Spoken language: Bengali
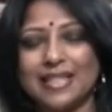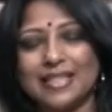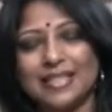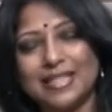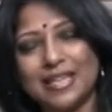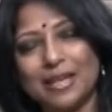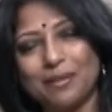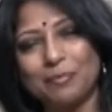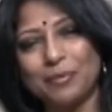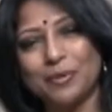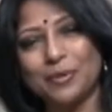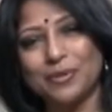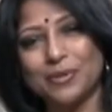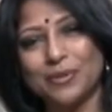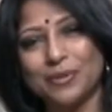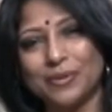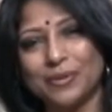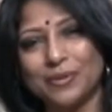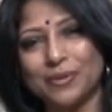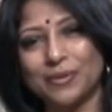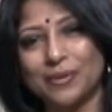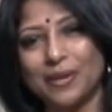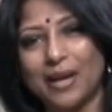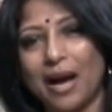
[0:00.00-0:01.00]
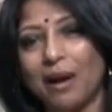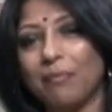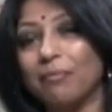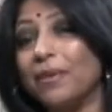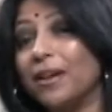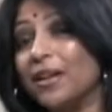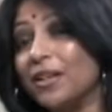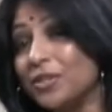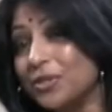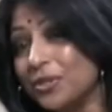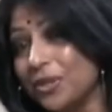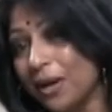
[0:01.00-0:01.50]
সে পর্যন্ত
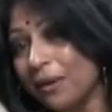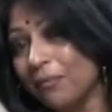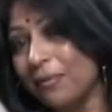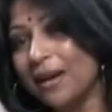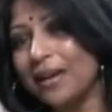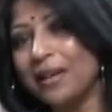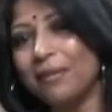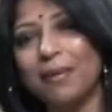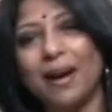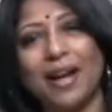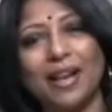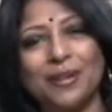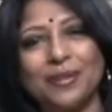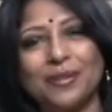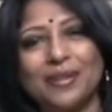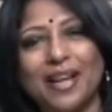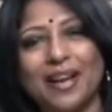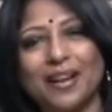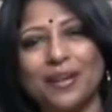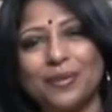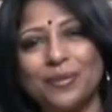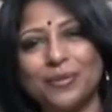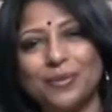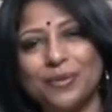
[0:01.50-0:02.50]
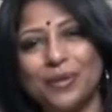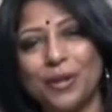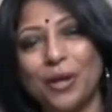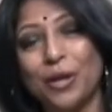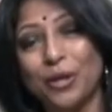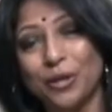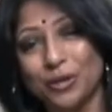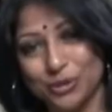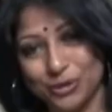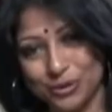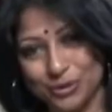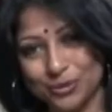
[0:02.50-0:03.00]
আপনারা সবাই ভালো থাকুন
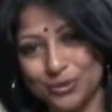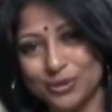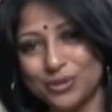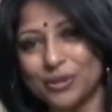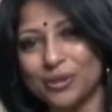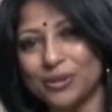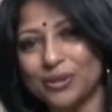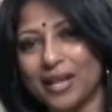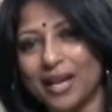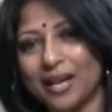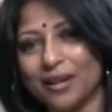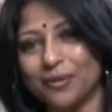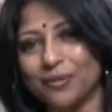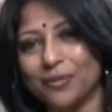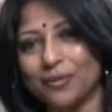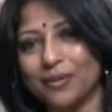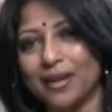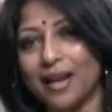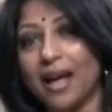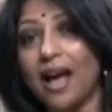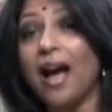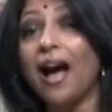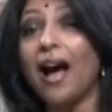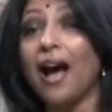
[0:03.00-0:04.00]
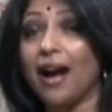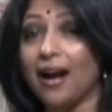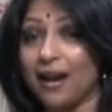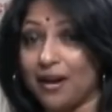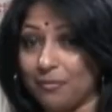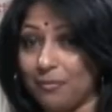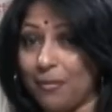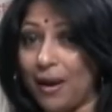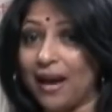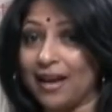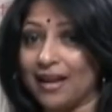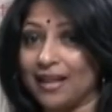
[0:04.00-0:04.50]
সুস্থ থাকুন আর
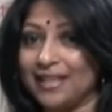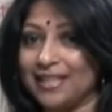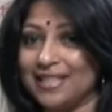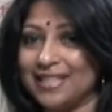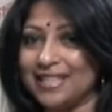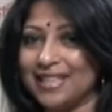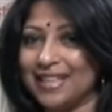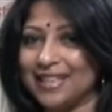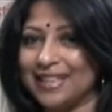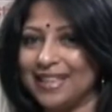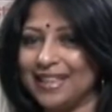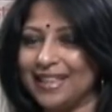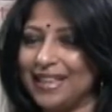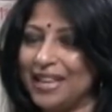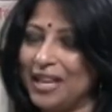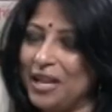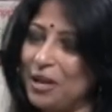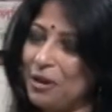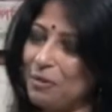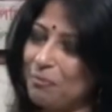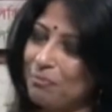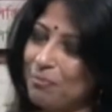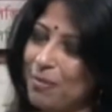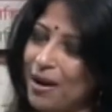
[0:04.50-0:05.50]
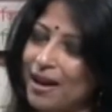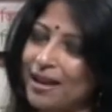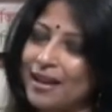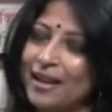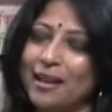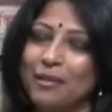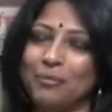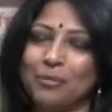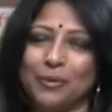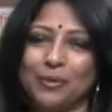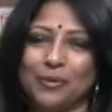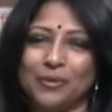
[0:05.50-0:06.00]
বাঙালির সাথে
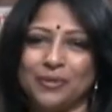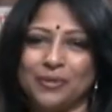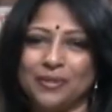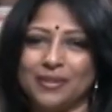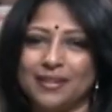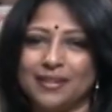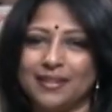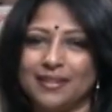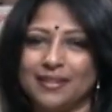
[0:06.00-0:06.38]
বাংলা বলুন